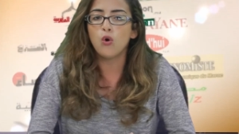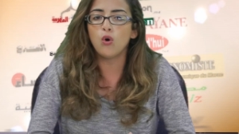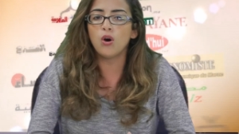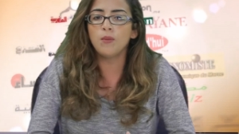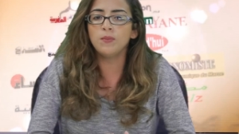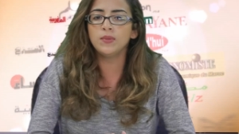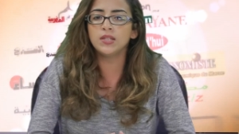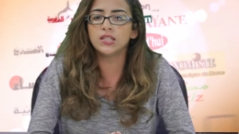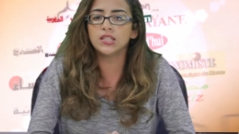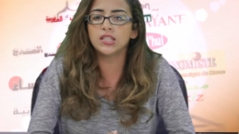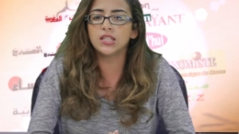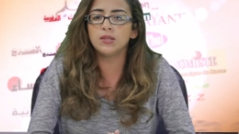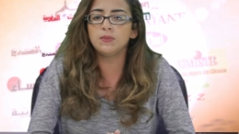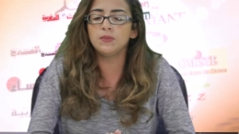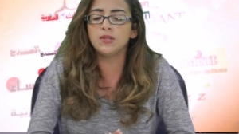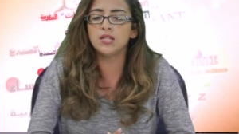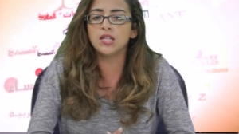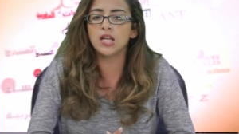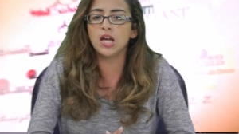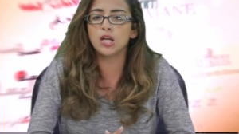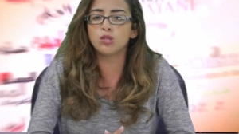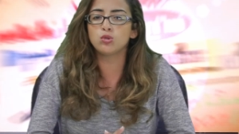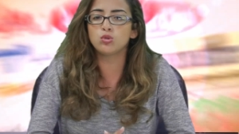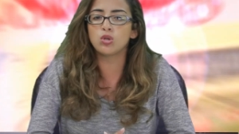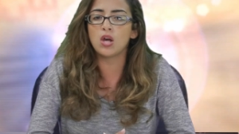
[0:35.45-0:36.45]
ومن
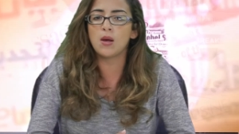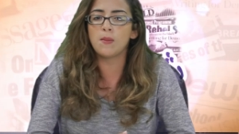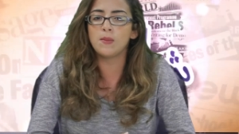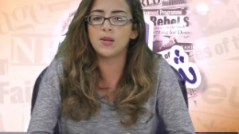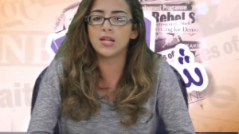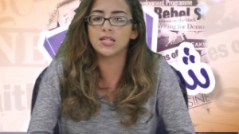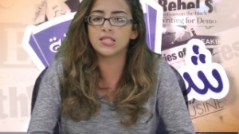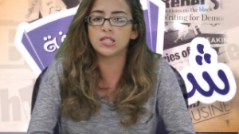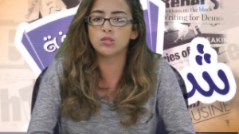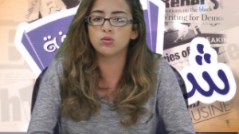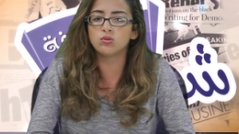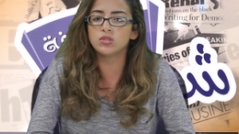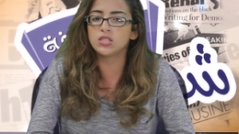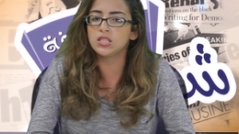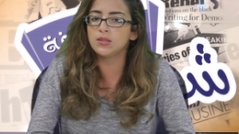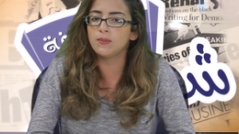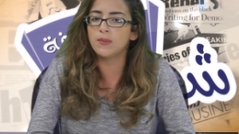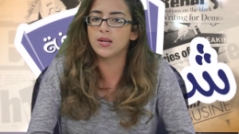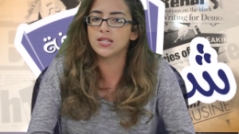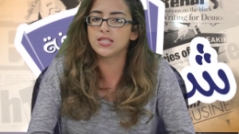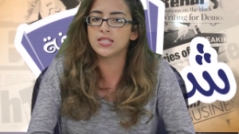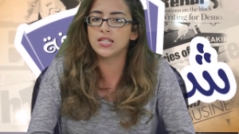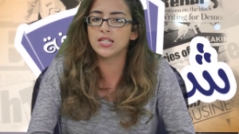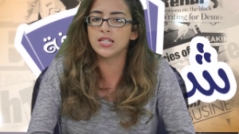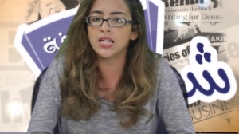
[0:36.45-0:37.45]
ضمن التهم التي
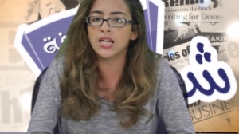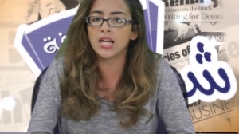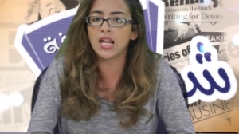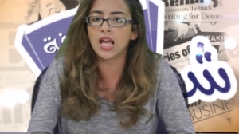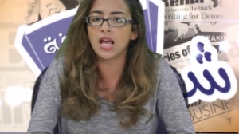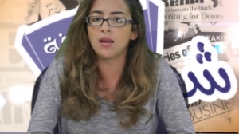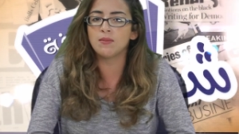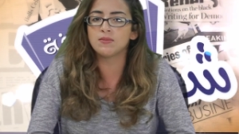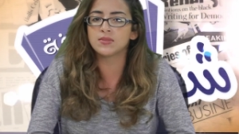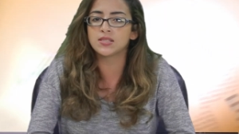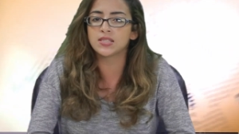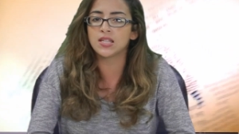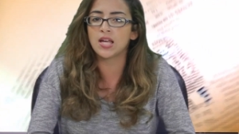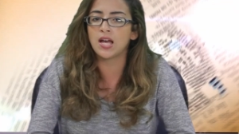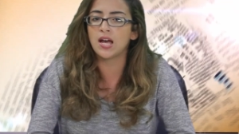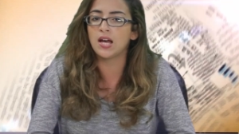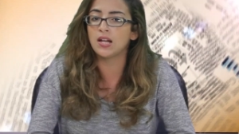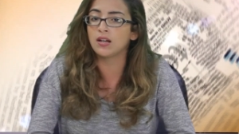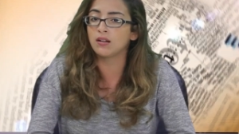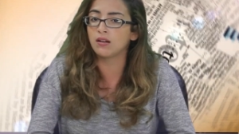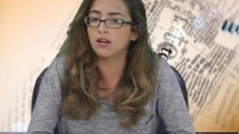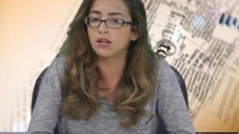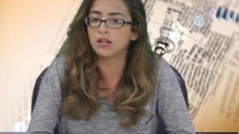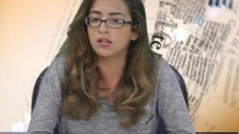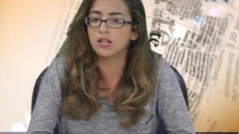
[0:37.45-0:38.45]
نسبت إلى
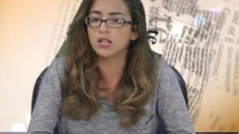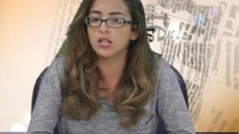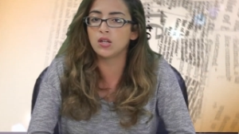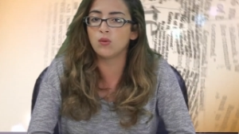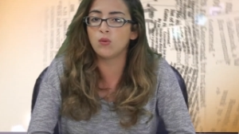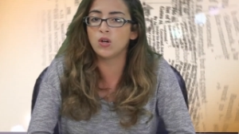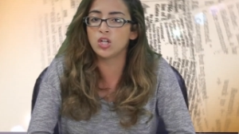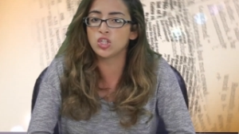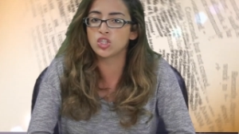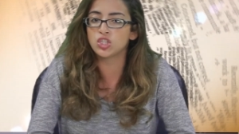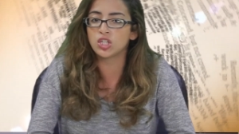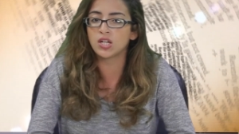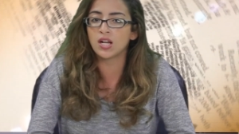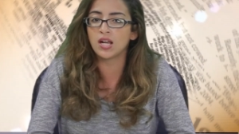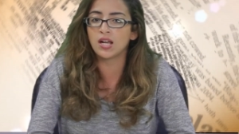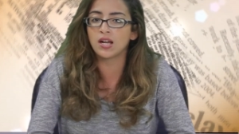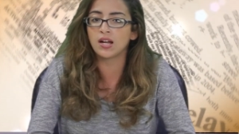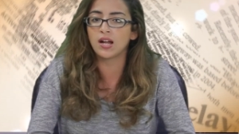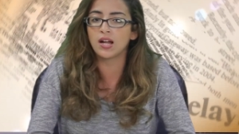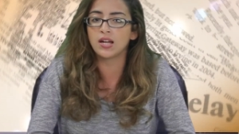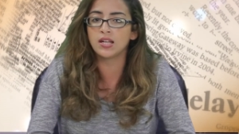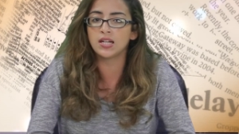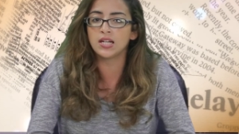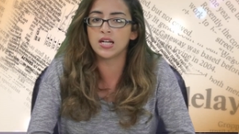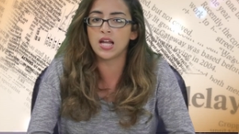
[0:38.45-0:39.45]
الخمسة القتل والجرح
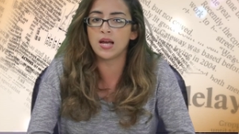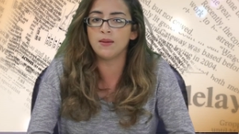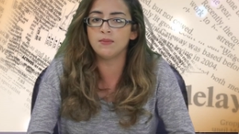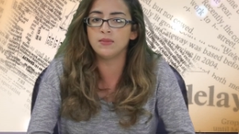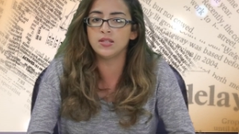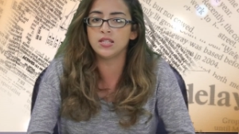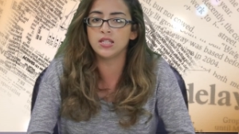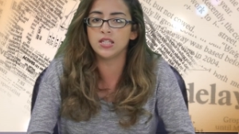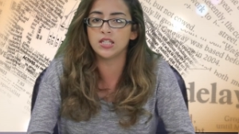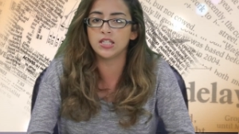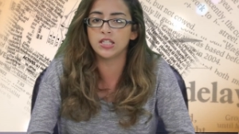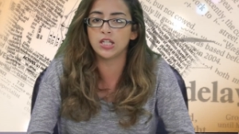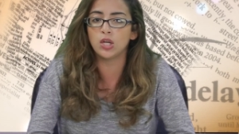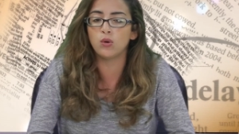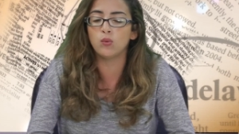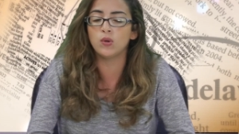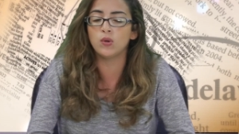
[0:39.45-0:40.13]
غير العمديين